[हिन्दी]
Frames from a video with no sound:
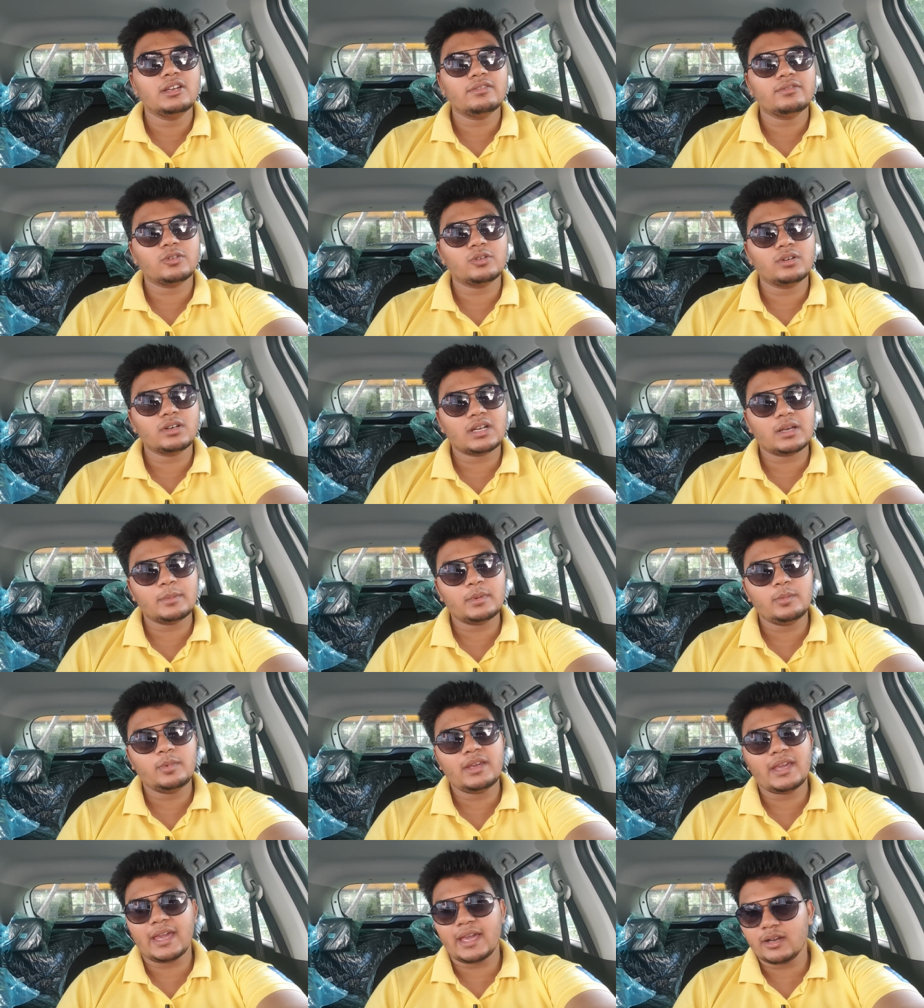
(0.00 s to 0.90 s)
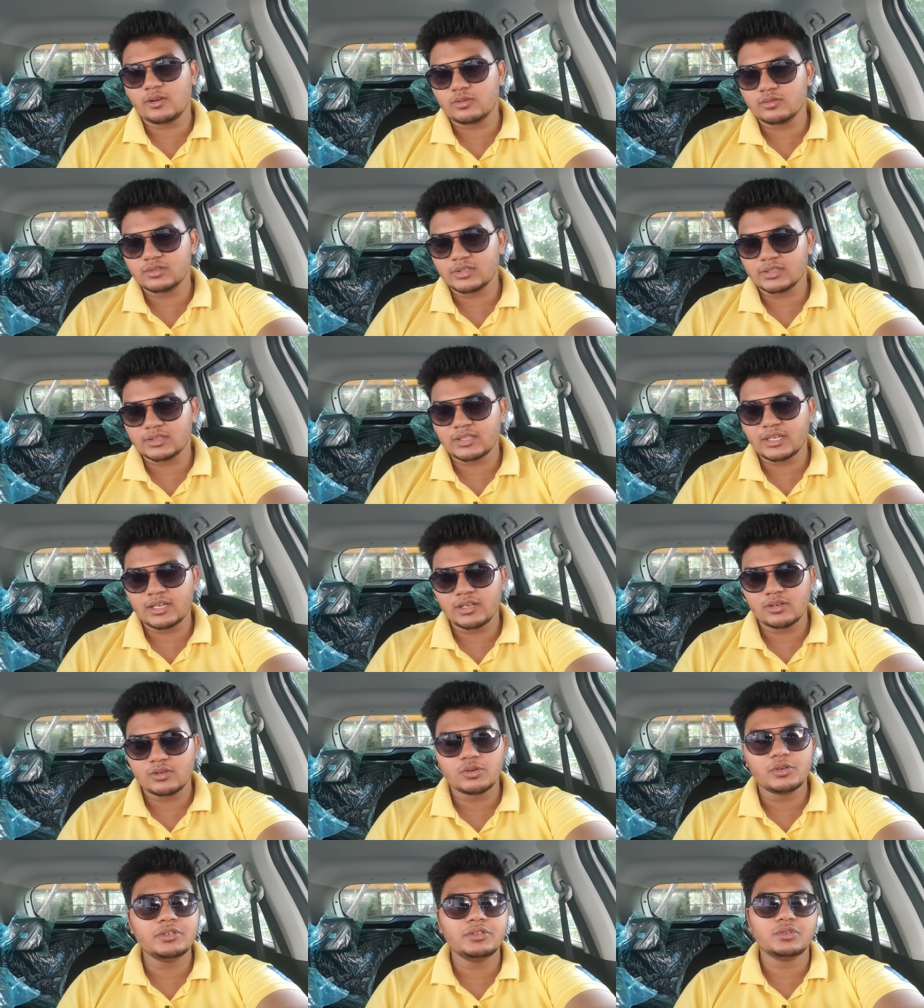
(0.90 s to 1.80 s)
फ़ोन कभी भी हैक हो सकता है
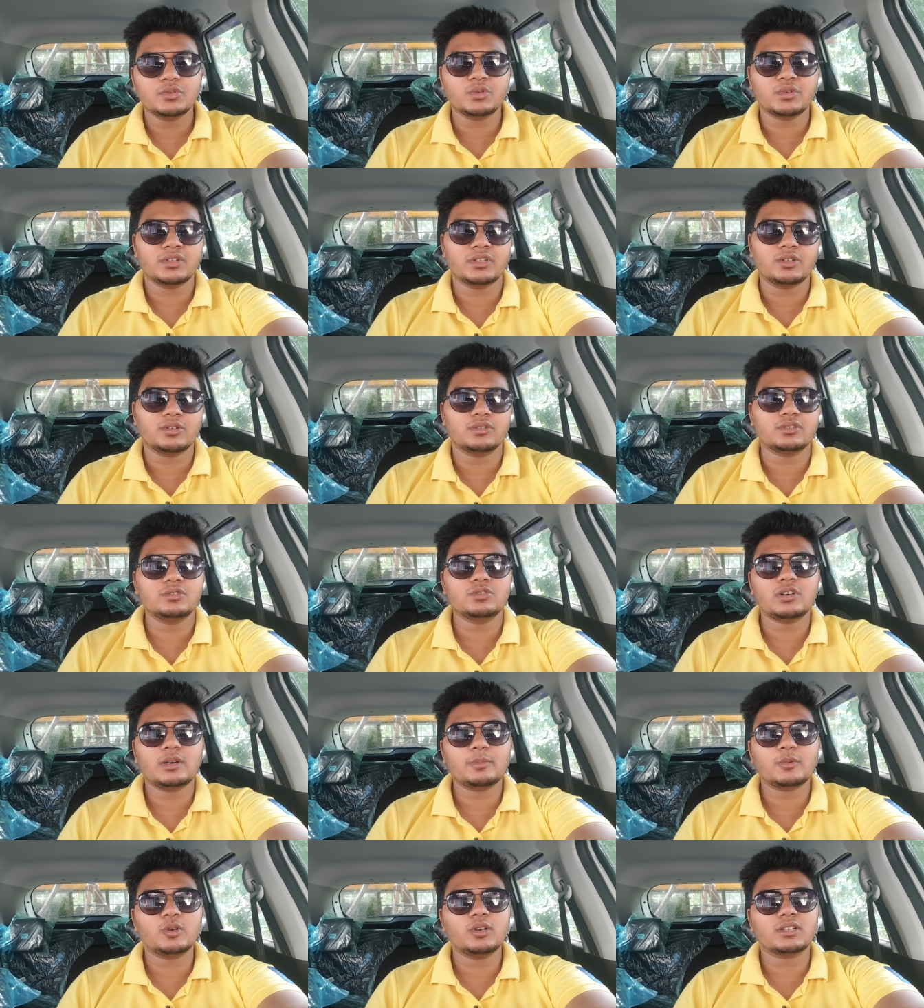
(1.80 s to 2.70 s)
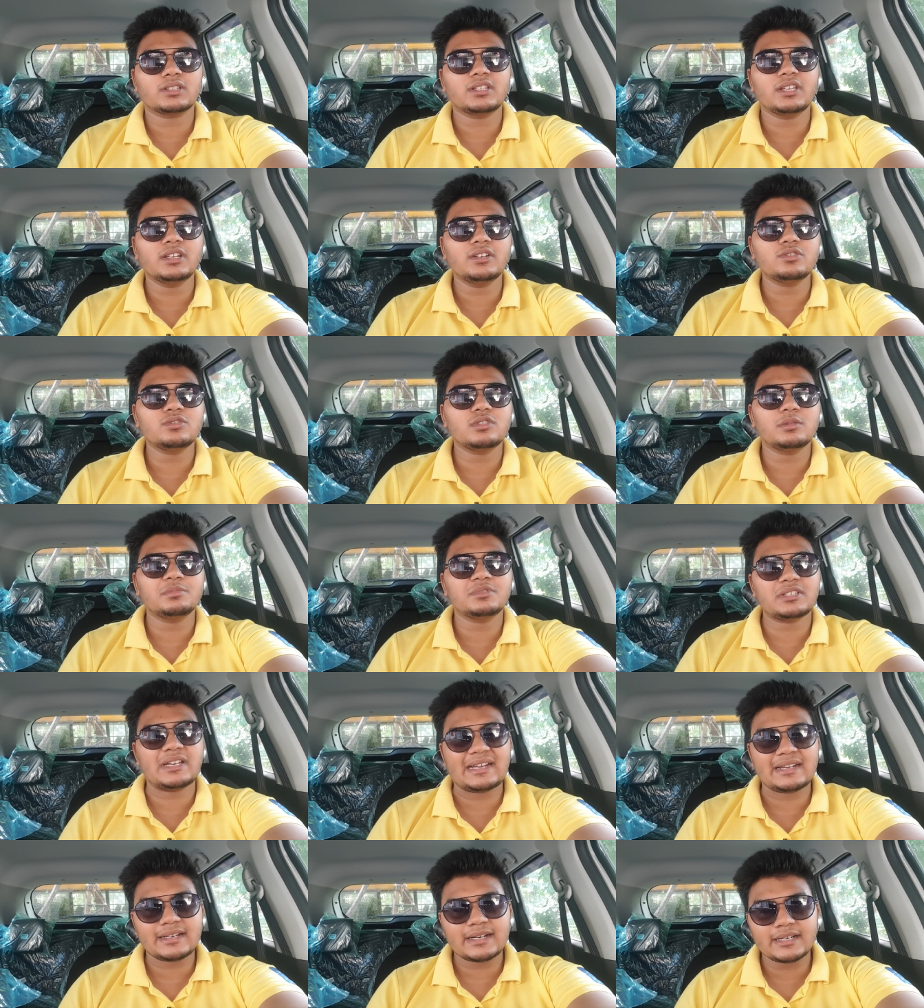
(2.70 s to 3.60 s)
कोई इशू नहीं है और जो आपको लगता है ना जो हम
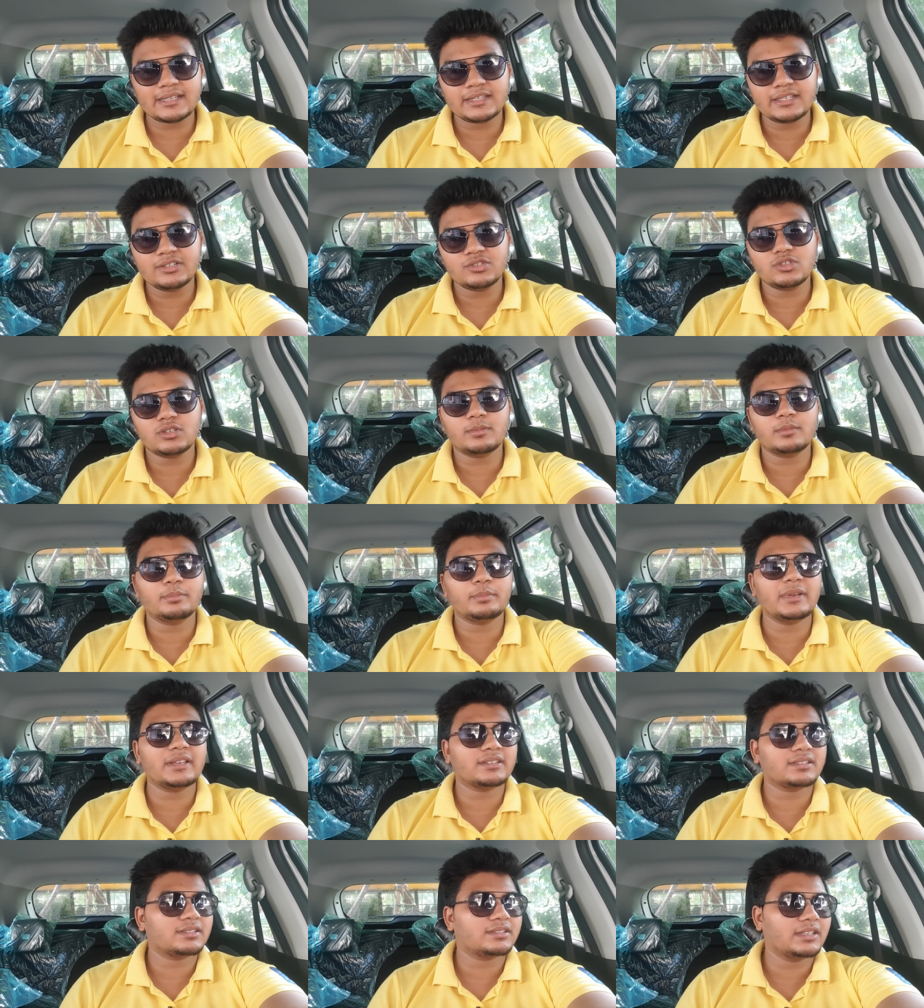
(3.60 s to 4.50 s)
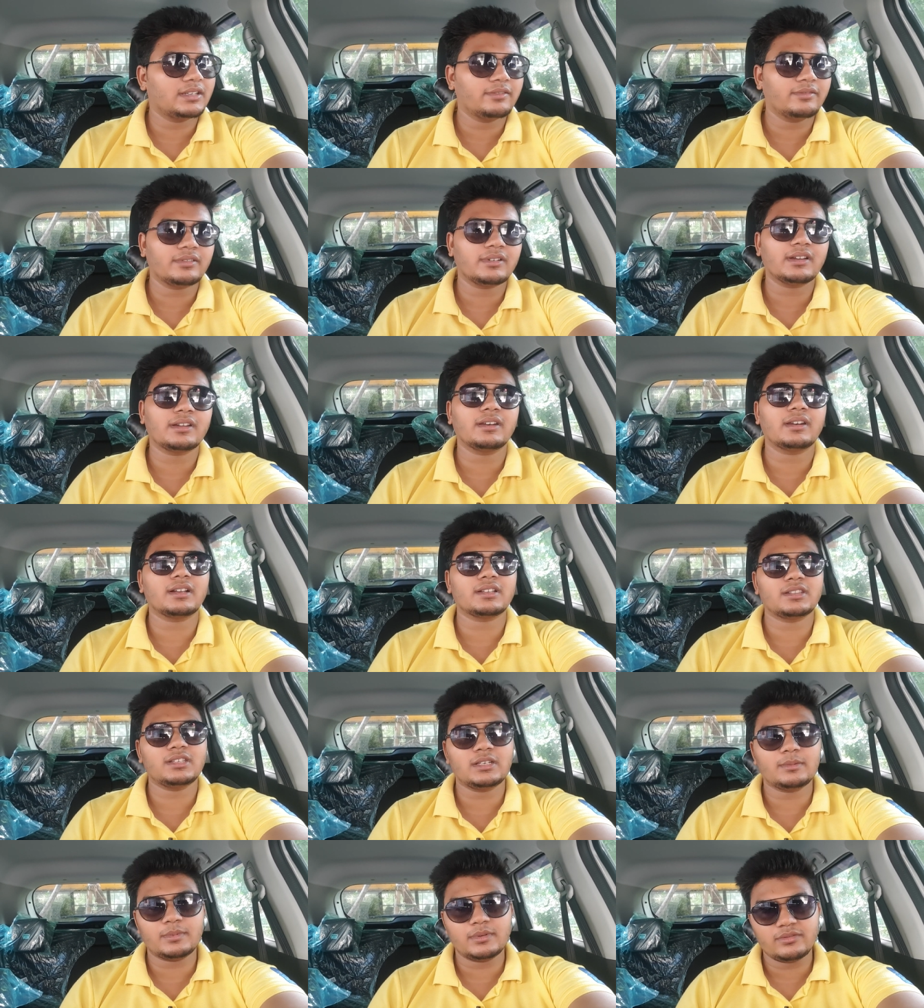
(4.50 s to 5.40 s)
चैट करते हैं जो हम पिक्स सेव
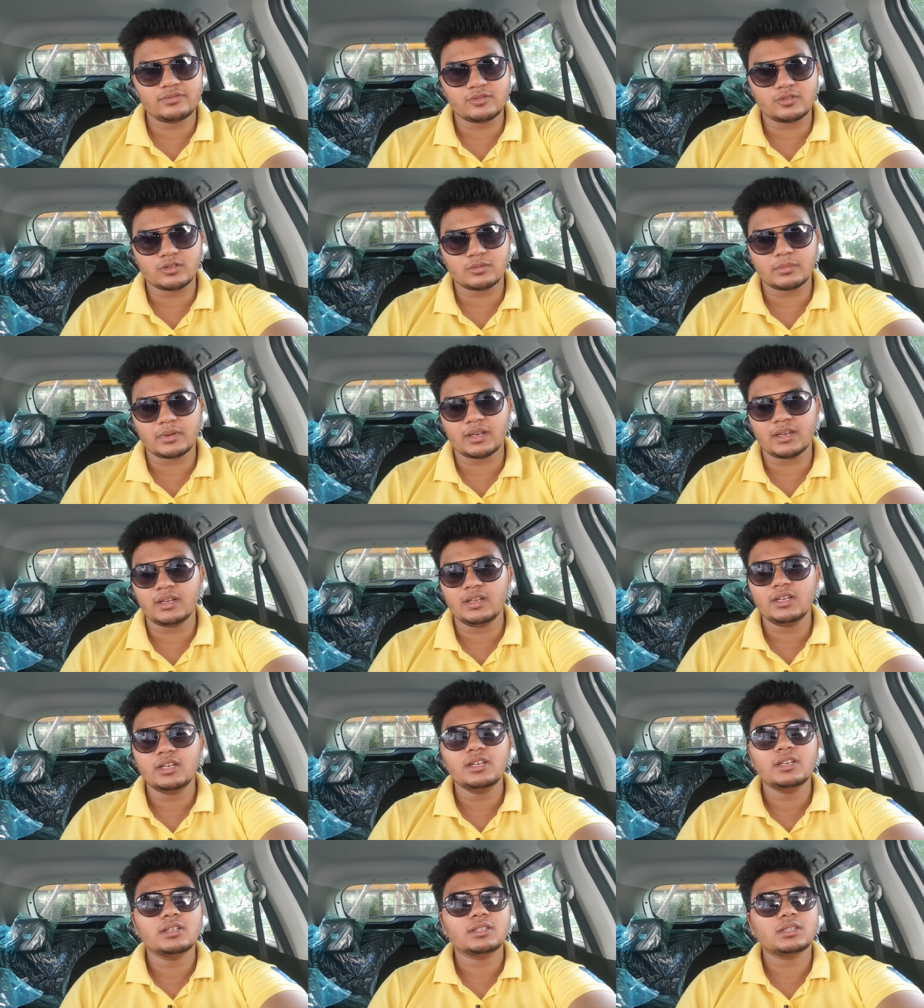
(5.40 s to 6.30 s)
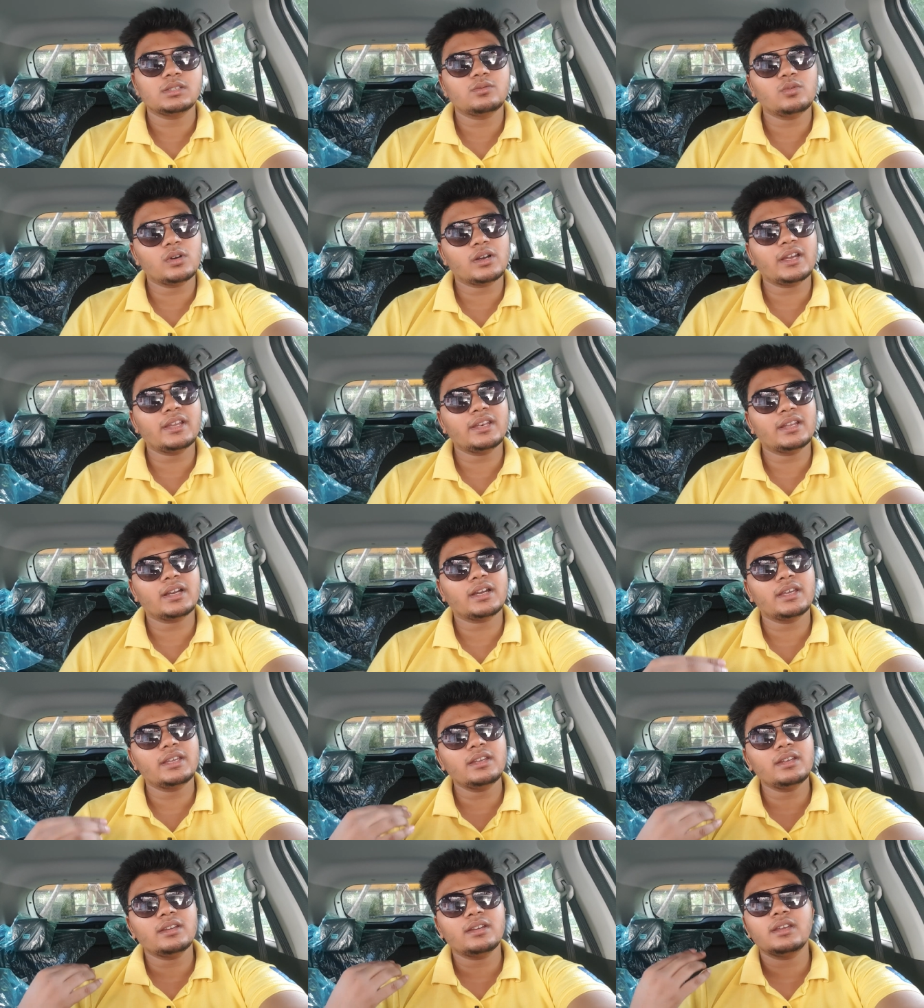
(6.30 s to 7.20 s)
रखते हैं अपने फ़ोन में तो वो कहीं ना
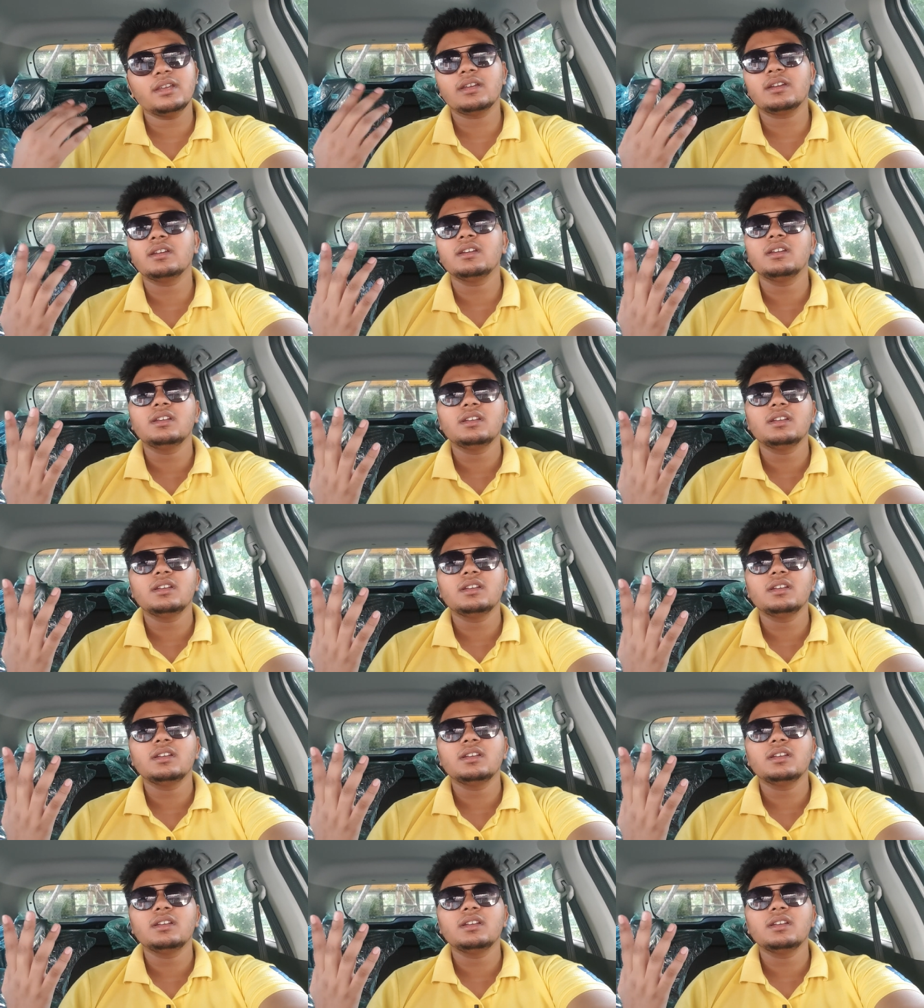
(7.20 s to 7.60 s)
कहीं एक